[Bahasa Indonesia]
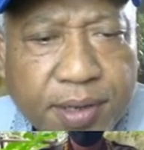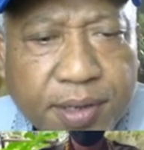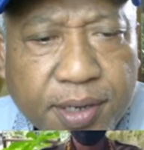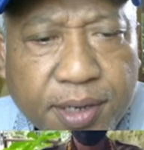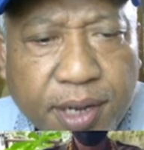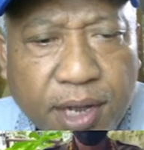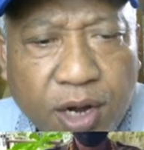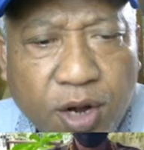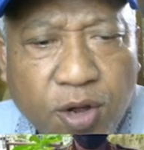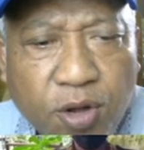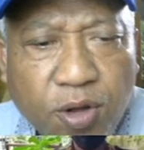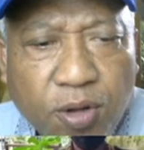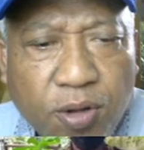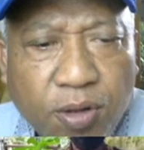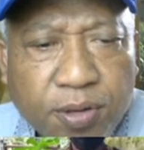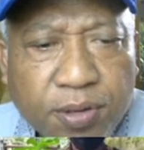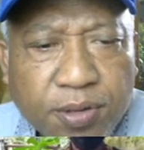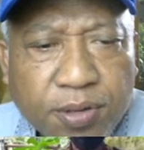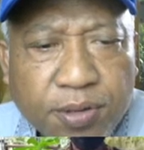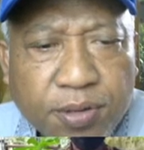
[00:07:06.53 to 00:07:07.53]
Kalau
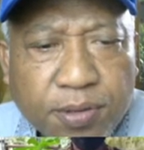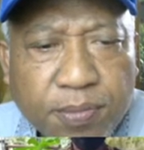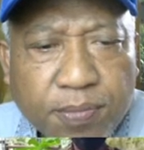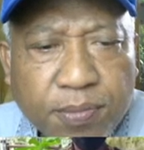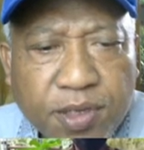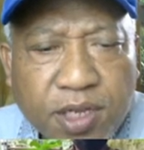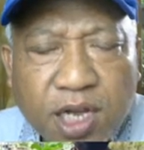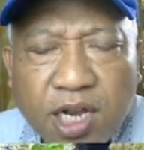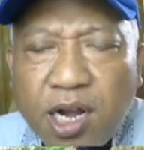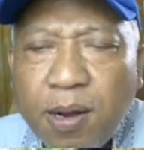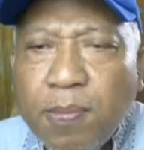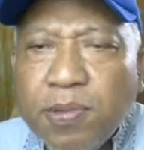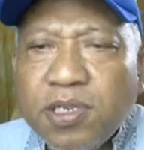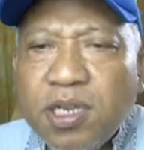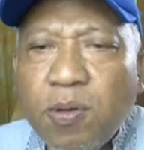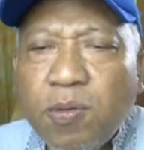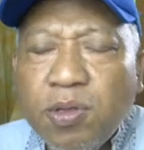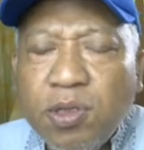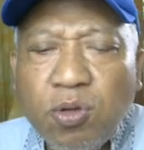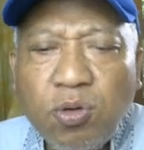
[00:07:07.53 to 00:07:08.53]
minyak kelapa
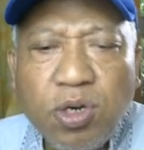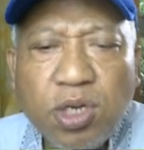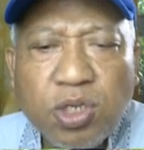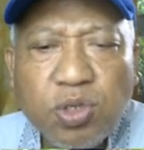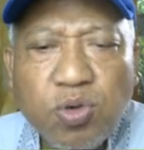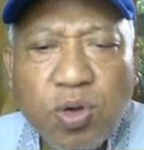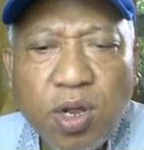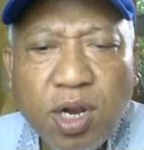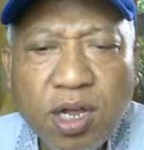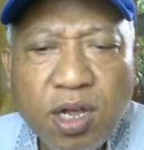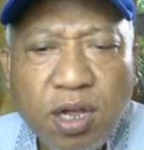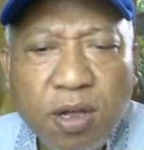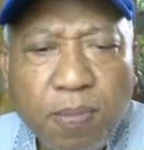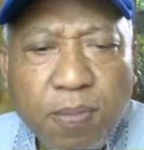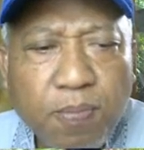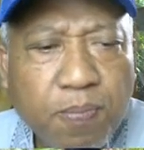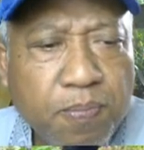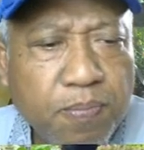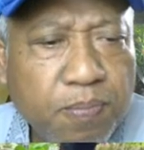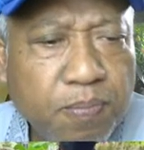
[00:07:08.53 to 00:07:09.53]
sawit itu dijual ke
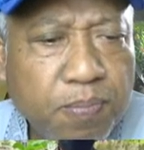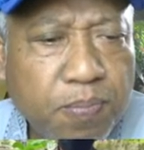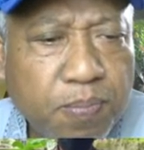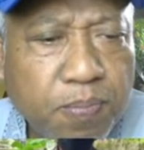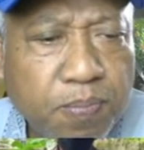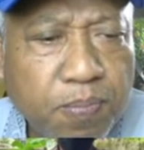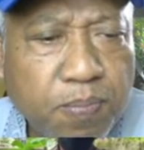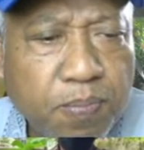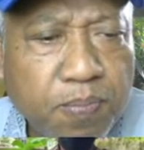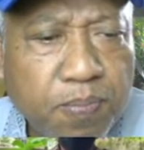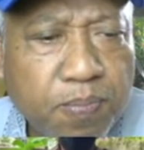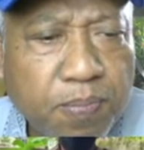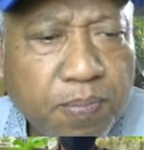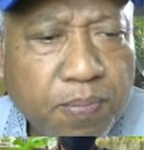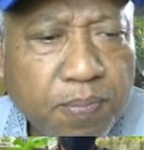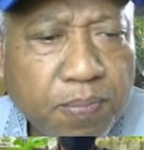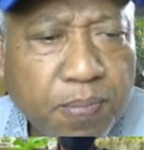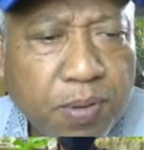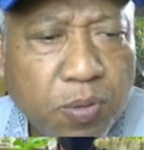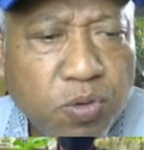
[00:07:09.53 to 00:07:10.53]

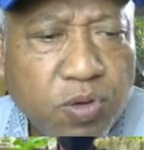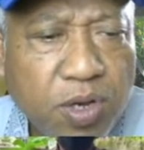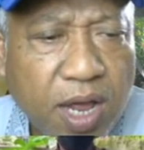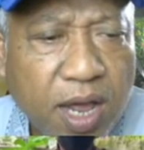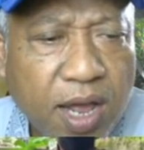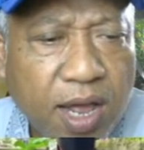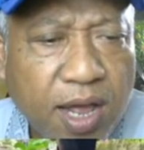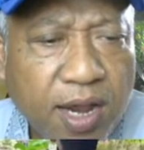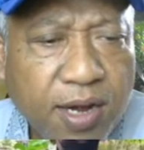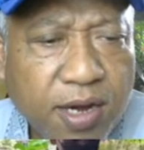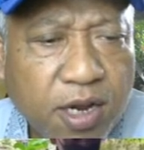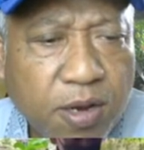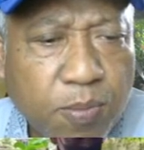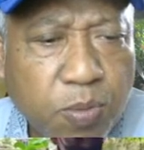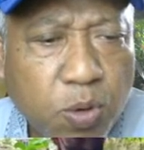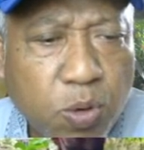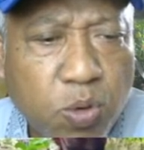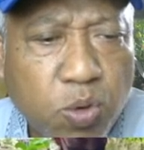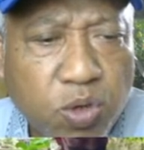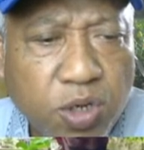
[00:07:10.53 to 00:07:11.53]
perusahaan ke
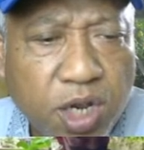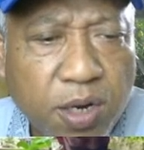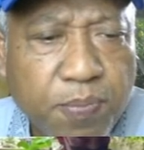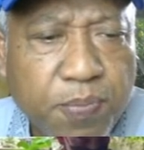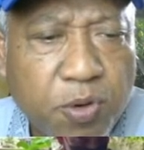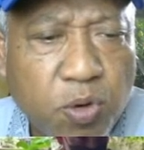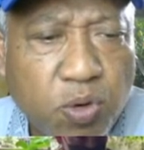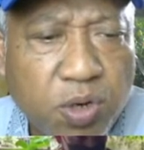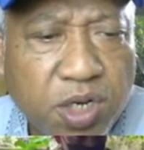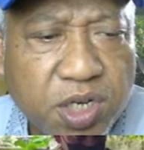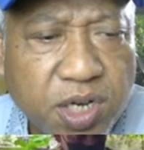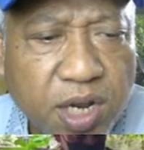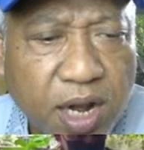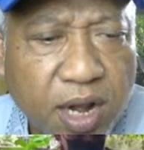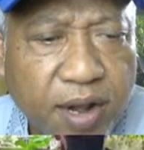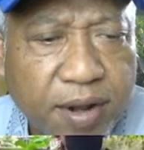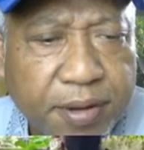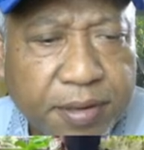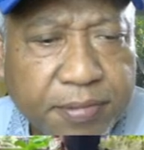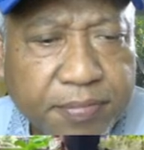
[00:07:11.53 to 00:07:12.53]
produsen biodiesel.
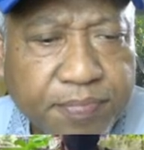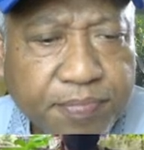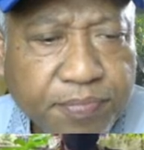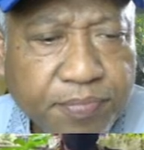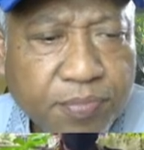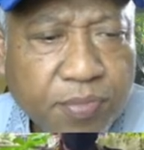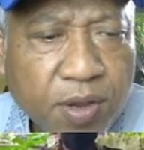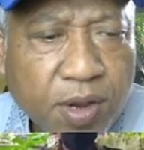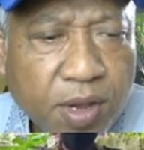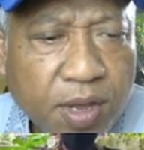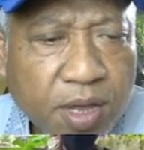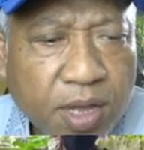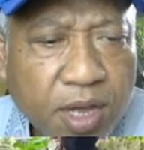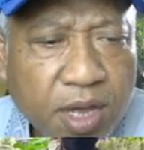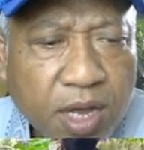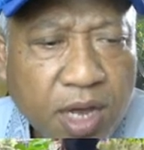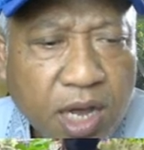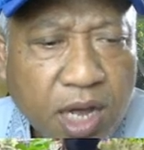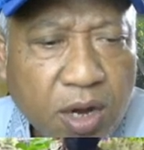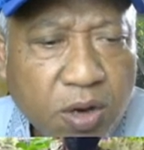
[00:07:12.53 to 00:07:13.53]

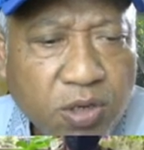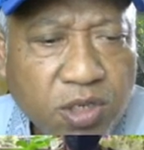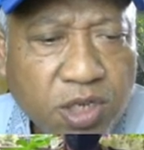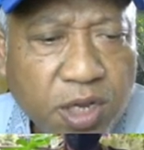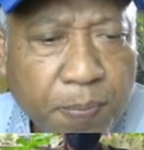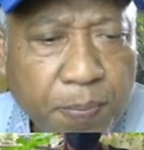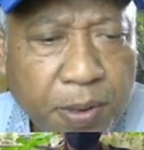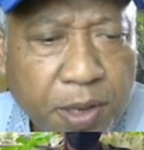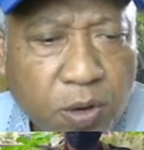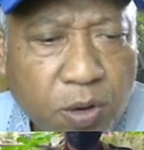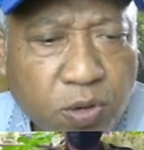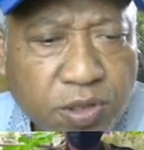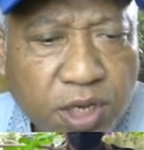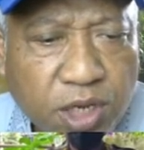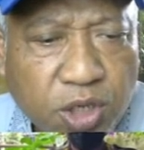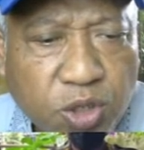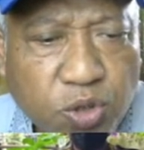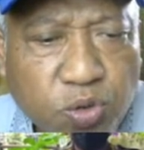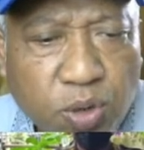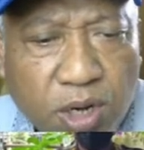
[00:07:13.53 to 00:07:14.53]
Kalau CPO
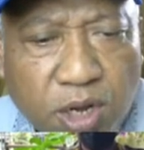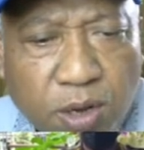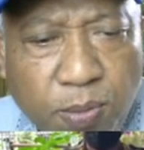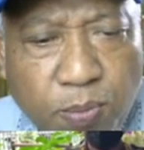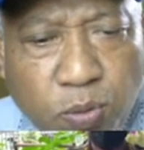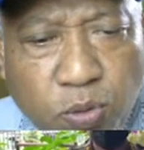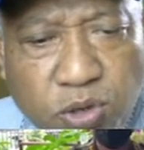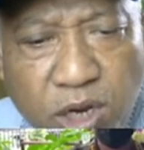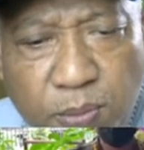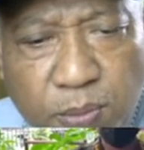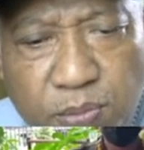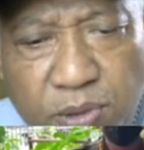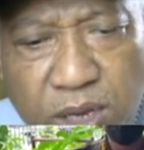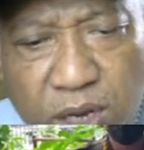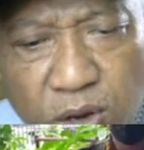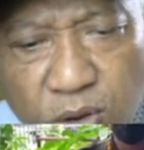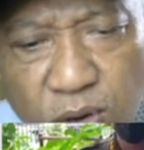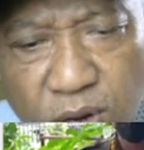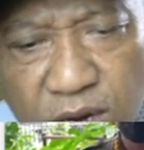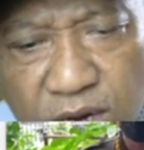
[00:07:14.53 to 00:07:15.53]
saya jual ke perusahaan
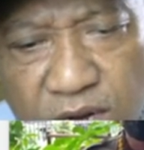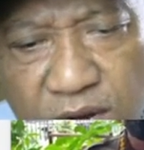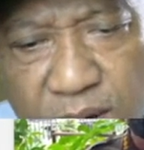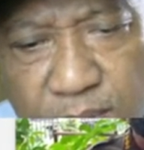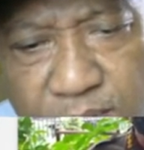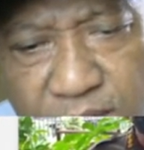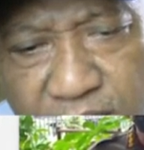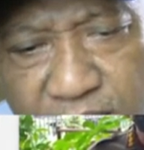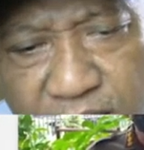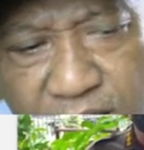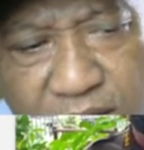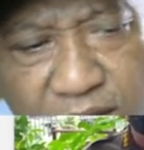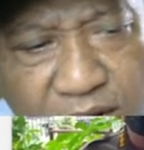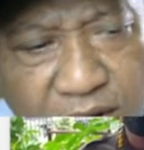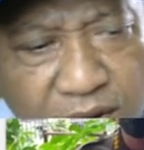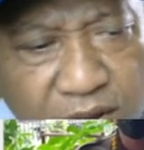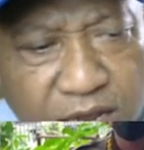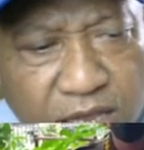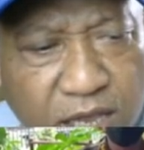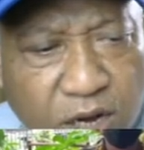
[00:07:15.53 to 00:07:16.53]
minyak goreng dalam negeri
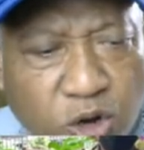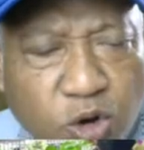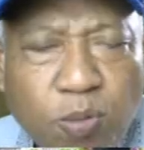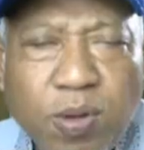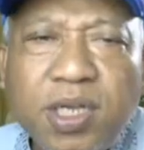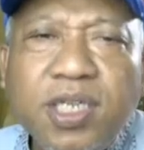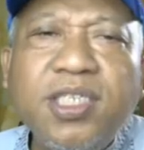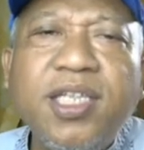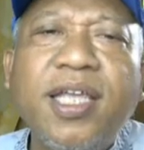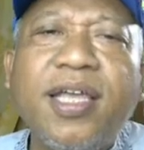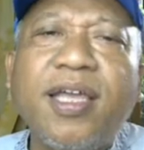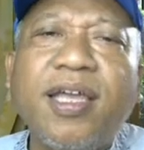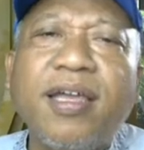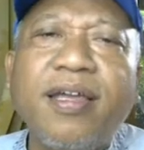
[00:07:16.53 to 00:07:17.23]
harganya domestik.